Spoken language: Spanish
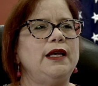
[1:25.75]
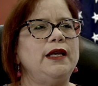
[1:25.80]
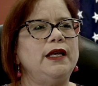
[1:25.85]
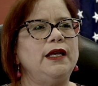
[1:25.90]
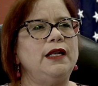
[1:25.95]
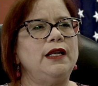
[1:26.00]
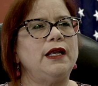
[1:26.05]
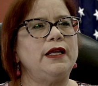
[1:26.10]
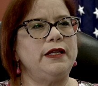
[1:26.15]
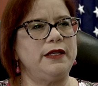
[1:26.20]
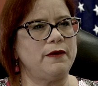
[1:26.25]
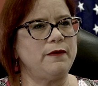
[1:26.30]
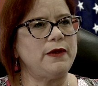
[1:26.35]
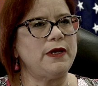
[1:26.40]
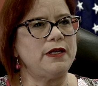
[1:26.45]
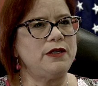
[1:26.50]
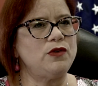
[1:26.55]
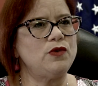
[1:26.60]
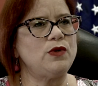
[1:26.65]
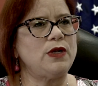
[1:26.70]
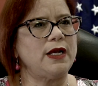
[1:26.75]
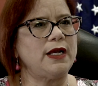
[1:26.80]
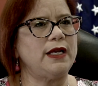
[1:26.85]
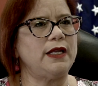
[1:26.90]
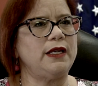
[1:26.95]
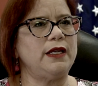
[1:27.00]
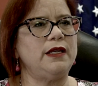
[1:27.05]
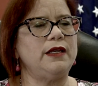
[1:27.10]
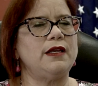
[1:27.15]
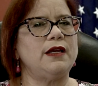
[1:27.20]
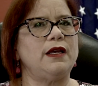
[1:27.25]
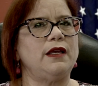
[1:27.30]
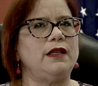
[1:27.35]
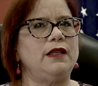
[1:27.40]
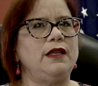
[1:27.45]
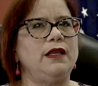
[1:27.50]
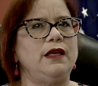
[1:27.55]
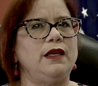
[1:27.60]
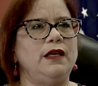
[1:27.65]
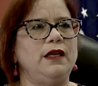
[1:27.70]
ella había hecho una querella
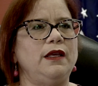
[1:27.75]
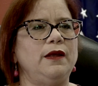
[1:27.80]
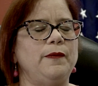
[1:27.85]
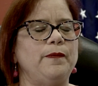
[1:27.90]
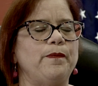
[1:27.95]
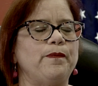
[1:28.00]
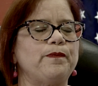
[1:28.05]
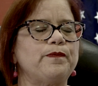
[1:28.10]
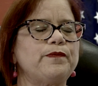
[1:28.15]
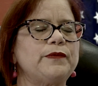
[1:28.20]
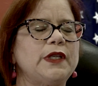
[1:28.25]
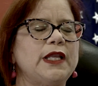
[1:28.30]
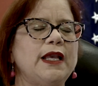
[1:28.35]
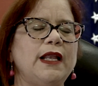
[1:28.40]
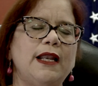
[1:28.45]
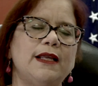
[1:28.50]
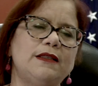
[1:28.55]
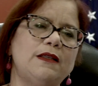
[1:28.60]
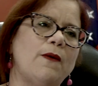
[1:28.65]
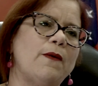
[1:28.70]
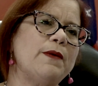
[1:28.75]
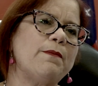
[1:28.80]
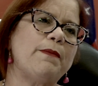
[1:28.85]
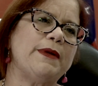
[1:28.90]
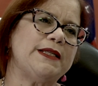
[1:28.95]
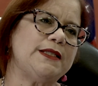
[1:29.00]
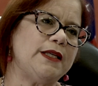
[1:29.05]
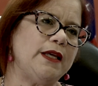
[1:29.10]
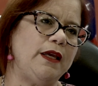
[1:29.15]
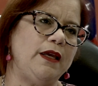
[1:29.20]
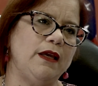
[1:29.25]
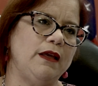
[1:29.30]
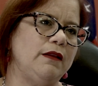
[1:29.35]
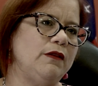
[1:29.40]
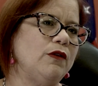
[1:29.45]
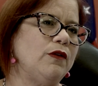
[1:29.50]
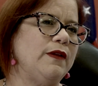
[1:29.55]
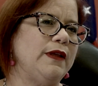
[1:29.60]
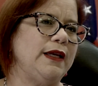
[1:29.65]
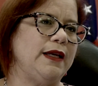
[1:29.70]
de que la estaban
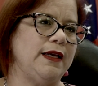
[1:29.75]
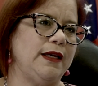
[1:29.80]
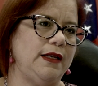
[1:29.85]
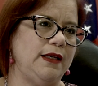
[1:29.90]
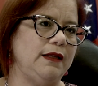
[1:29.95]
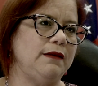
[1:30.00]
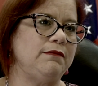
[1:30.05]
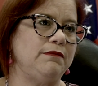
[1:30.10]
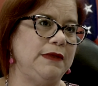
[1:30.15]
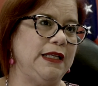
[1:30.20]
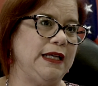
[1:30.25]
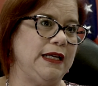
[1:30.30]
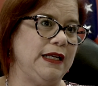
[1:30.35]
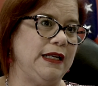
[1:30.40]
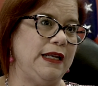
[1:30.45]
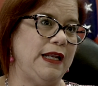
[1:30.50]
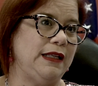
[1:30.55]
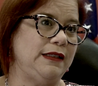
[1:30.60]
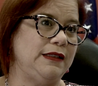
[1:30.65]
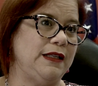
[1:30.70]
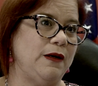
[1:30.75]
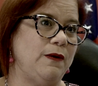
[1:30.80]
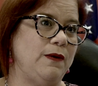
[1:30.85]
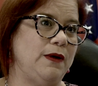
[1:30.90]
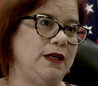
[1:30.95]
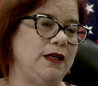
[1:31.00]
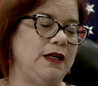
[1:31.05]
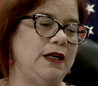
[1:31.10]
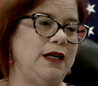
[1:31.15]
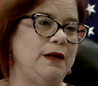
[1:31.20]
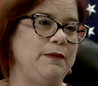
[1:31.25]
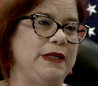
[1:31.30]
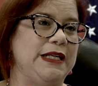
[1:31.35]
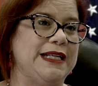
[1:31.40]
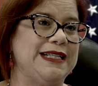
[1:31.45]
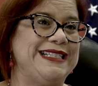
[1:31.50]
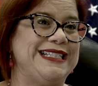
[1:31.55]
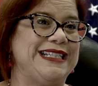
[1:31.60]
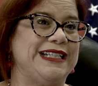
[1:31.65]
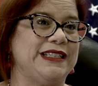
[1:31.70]
persiguiendo, de que, de que la estaba
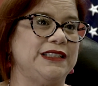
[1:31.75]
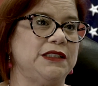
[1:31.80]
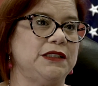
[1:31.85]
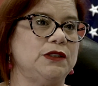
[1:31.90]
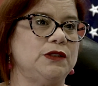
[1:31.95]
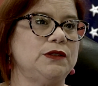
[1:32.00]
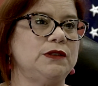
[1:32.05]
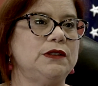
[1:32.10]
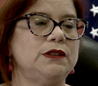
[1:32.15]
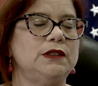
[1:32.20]
amenazando